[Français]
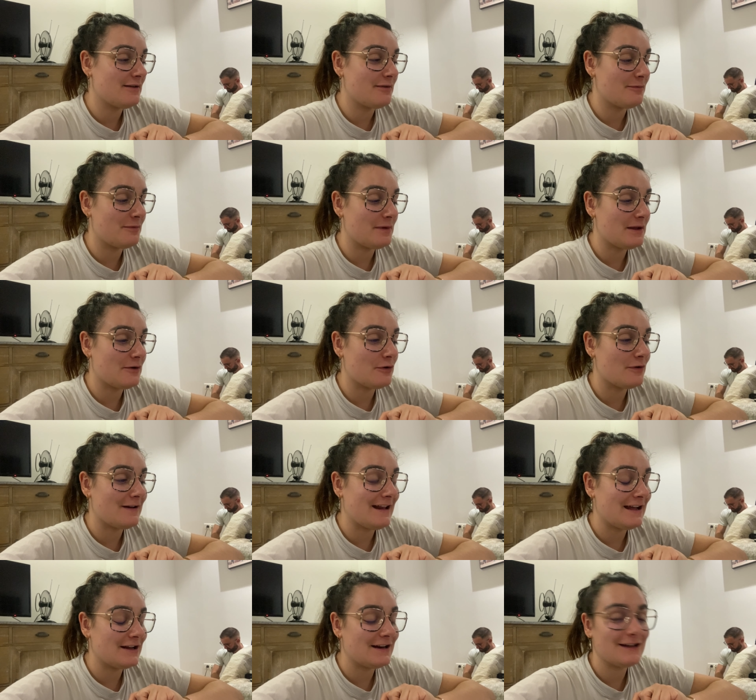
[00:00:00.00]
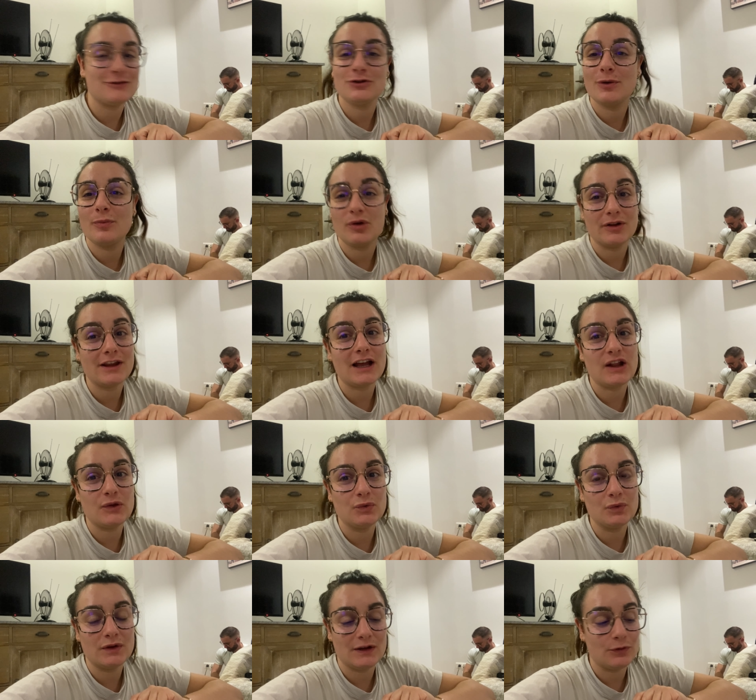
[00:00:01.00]
Mais euh, là, là, je suis un peu en train de
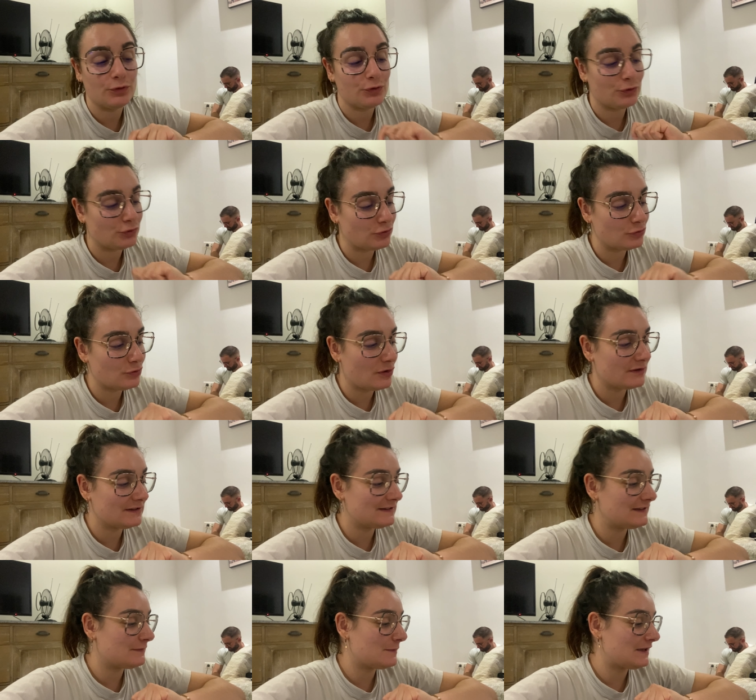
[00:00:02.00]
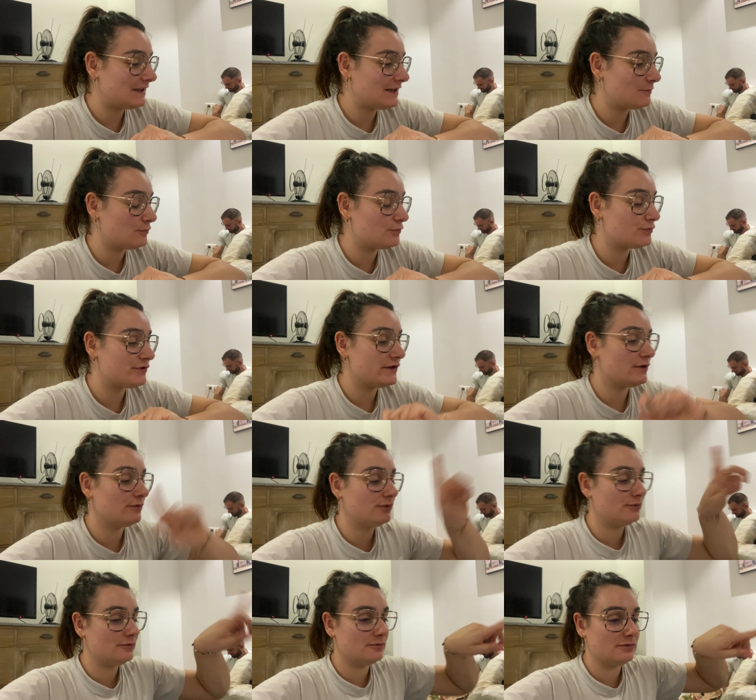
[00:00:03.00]
douter. Donc ce soir, on essaie de mettre les bouchées
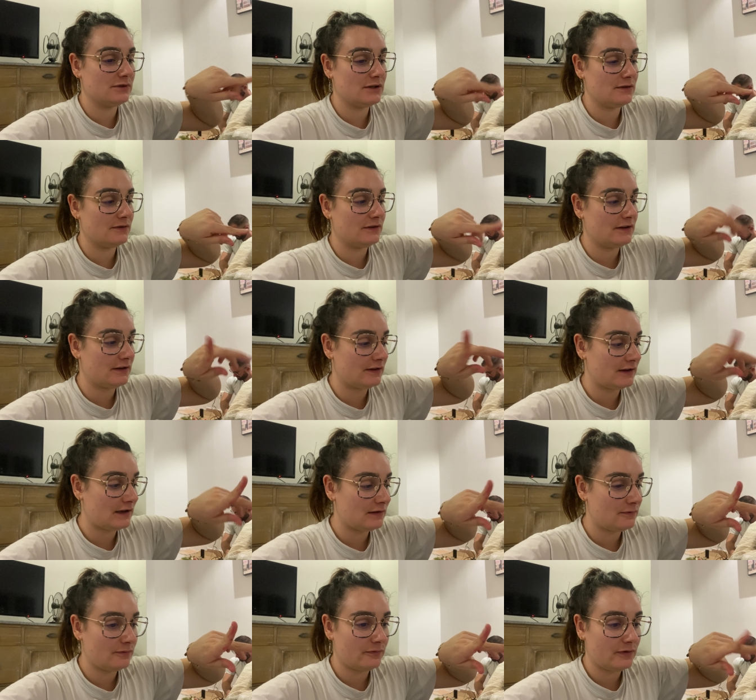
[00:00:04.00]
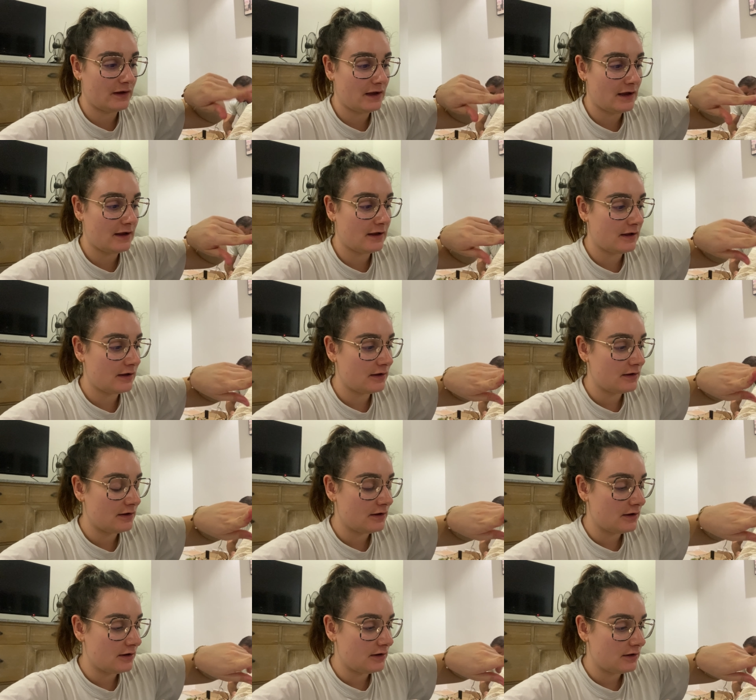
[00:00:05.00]
doubles. on est en train de faire
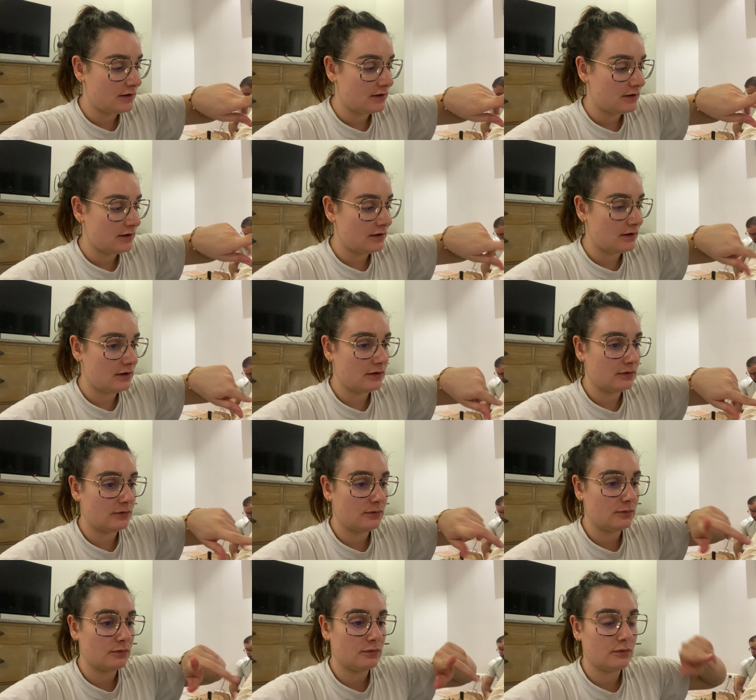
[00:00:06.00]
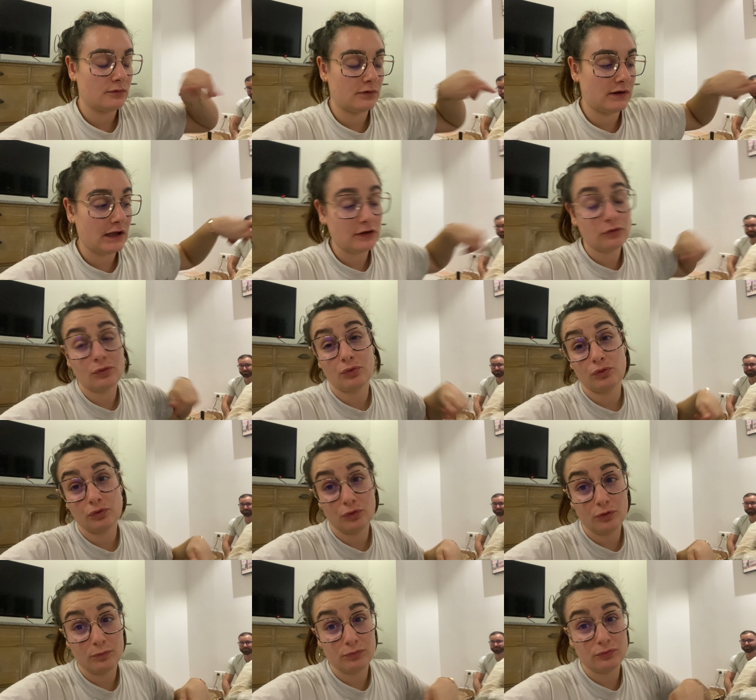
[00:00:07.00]
1, 2, 4
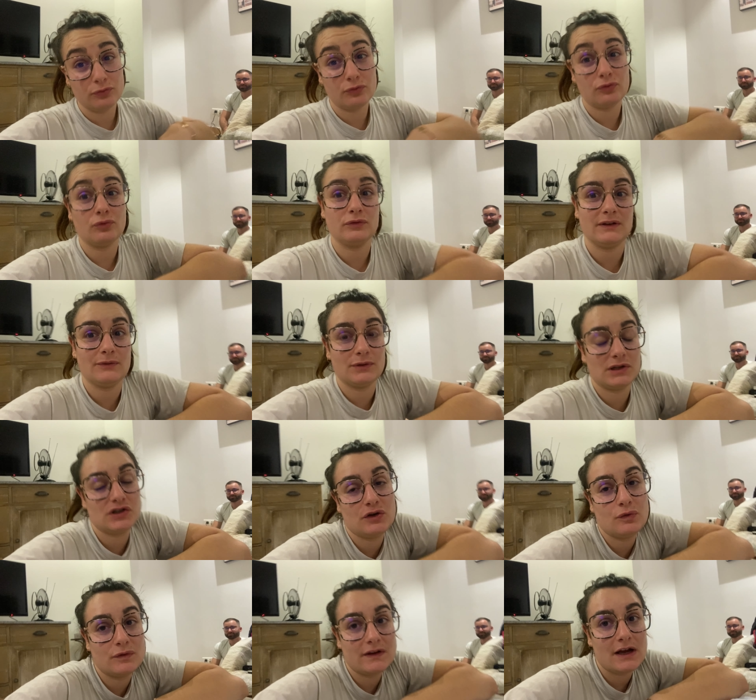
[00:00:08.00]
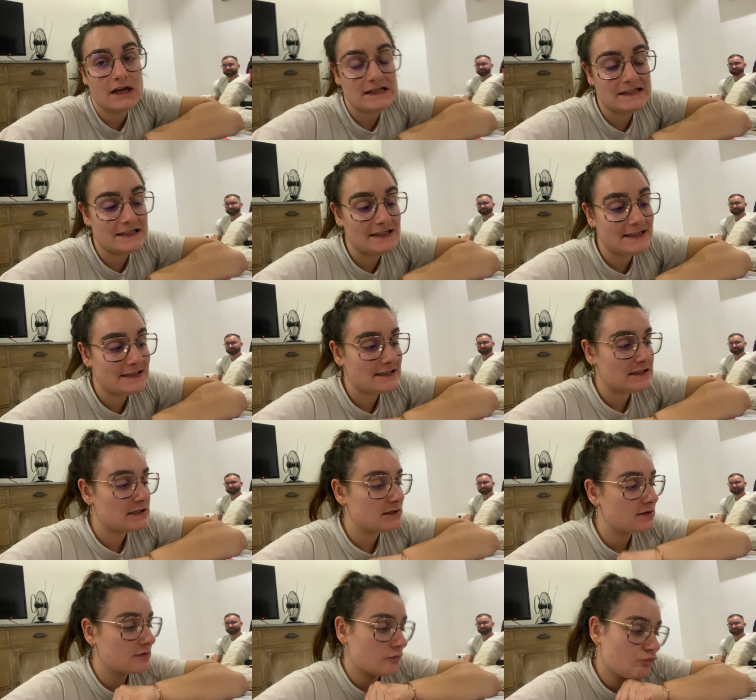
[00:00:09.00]
trucs de plus. Donc ça voudrait dire qu'on sera à 10.
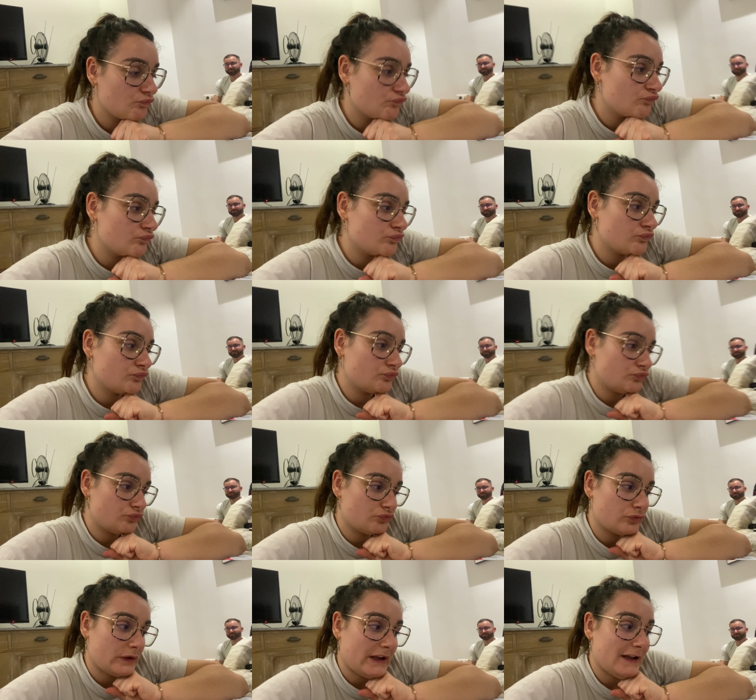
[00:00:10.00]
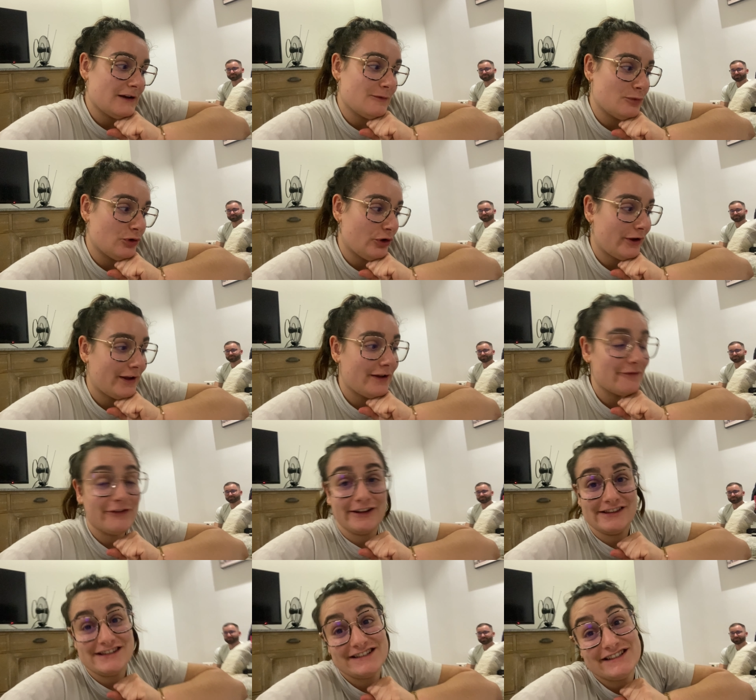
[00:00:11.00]
Il en manquerait
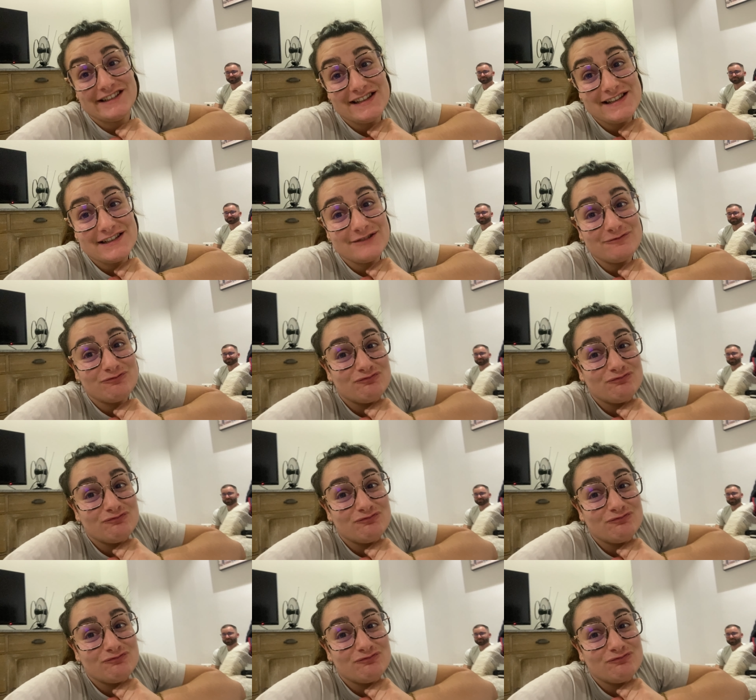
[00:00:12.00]
26.